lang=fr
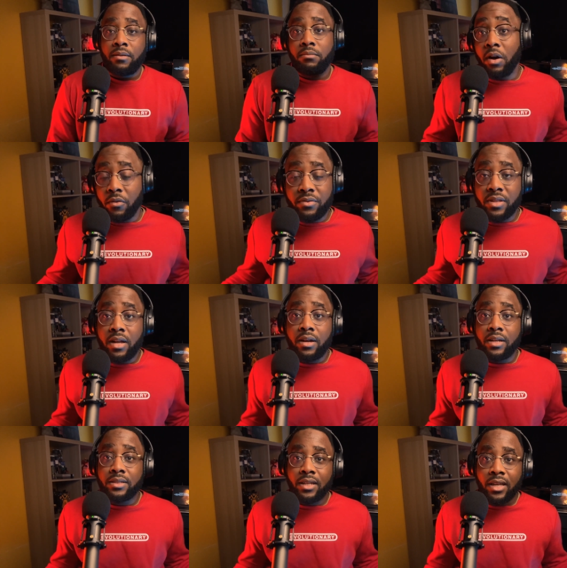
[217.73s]
bah au final
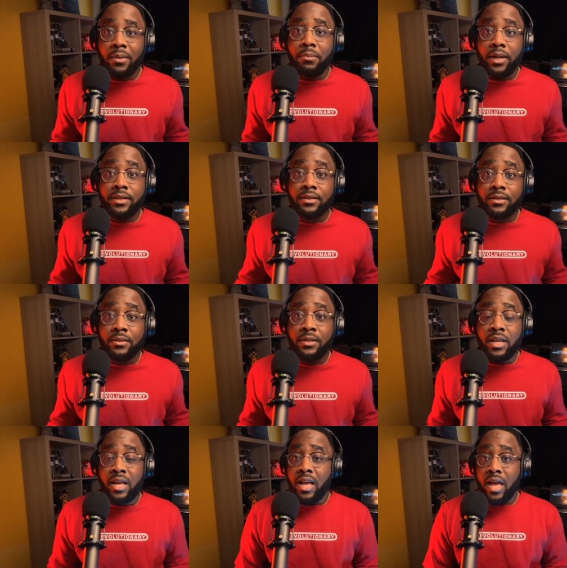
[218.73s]
la série elle passe
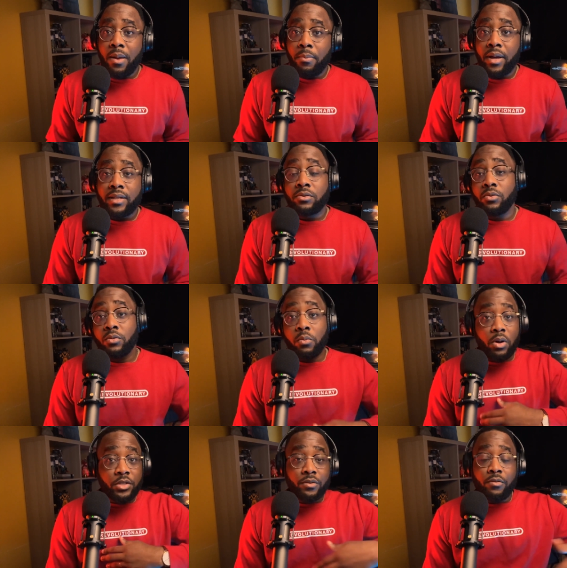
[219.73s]
elle passe. Donc
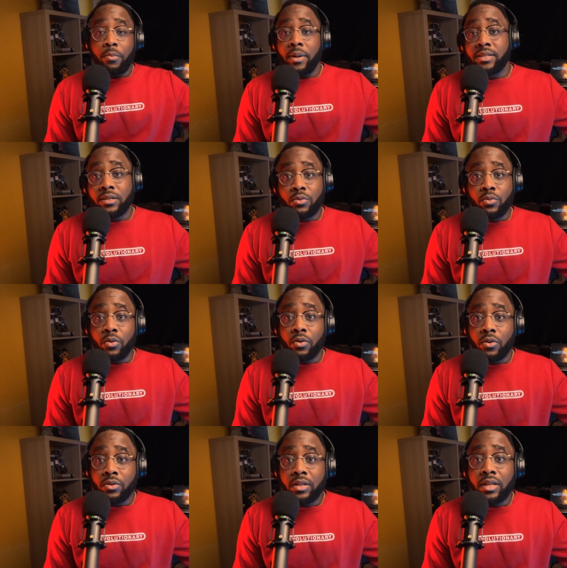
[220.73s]
moi, je vais vous passer tout le
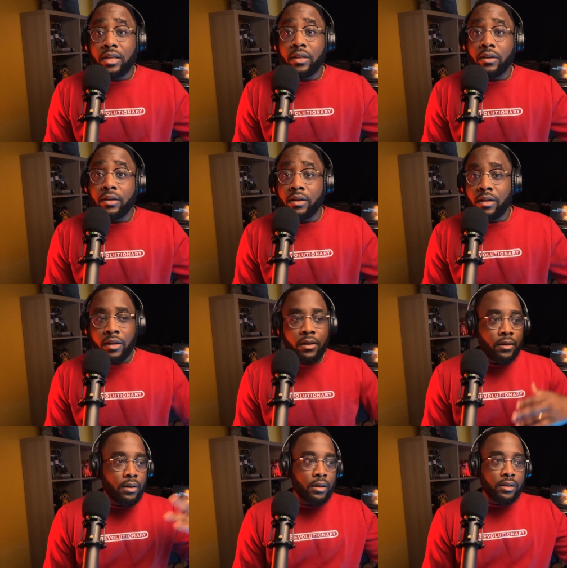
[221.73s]
côté euh,
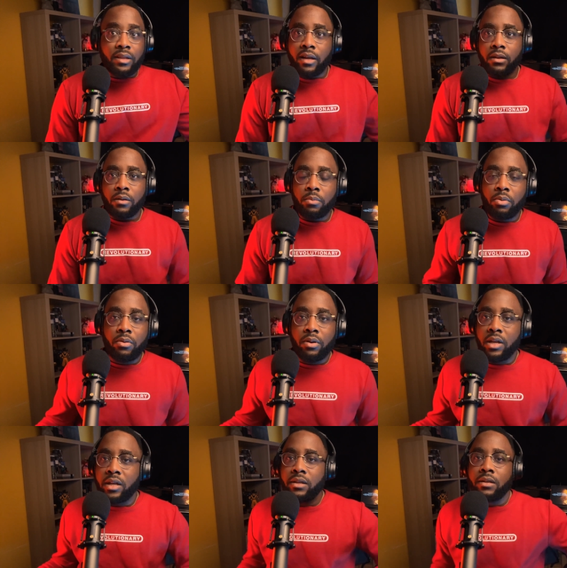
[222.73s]
euh, d'elle,
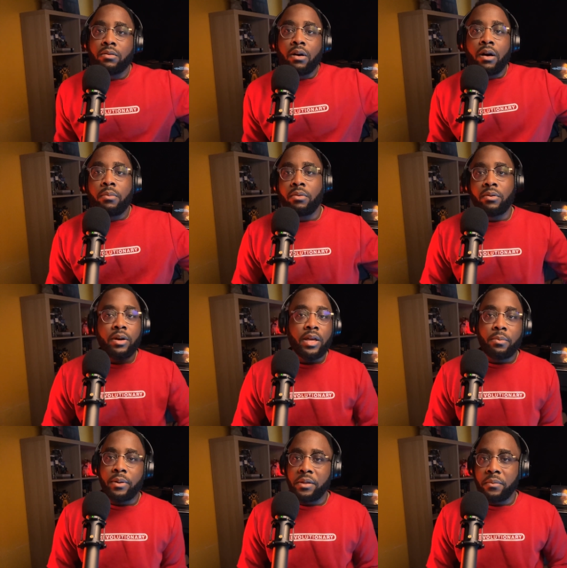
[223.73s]
pourquoi il y a des noirs, pourquoi il n'y
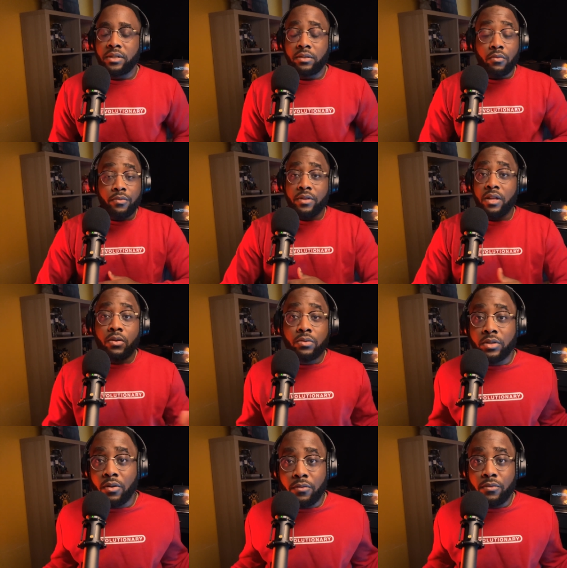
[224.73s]
a pas des machins. Au final, on
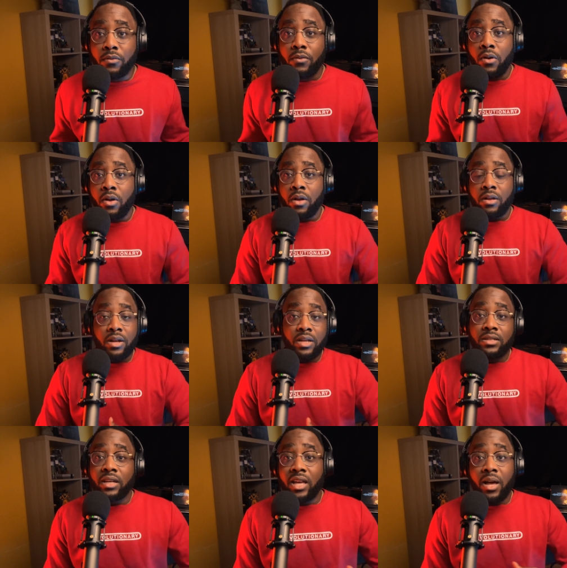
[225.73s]
s'en fout. La
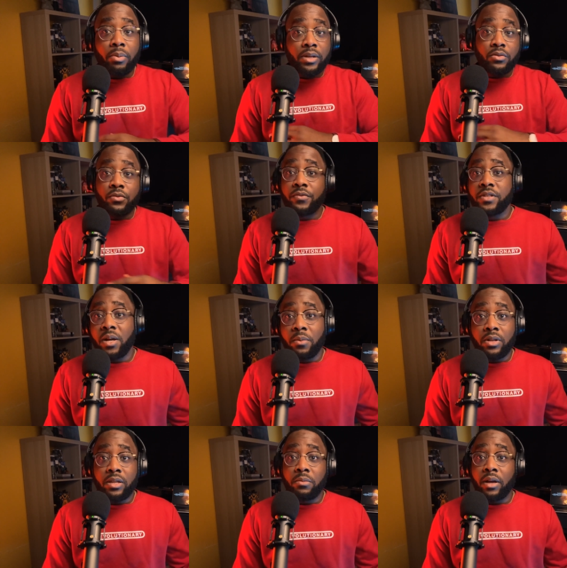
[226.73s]
série a pris
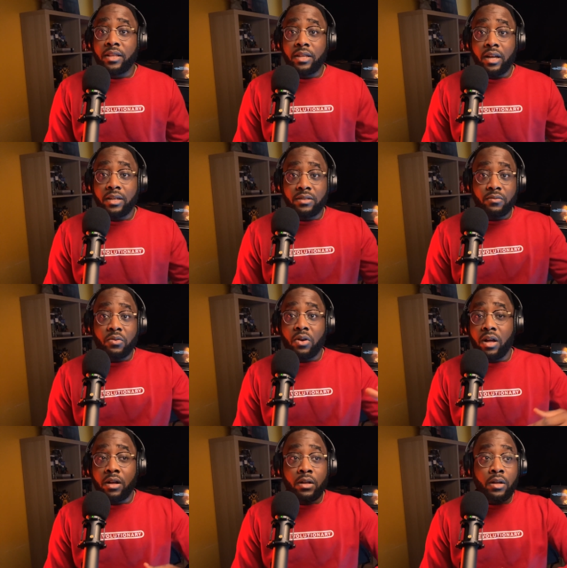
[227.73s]
suffisamment de liberté à ce
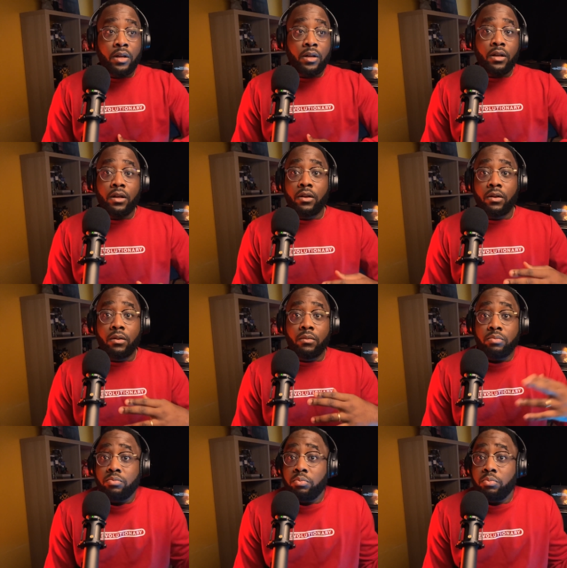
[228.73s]
niveau-là euh,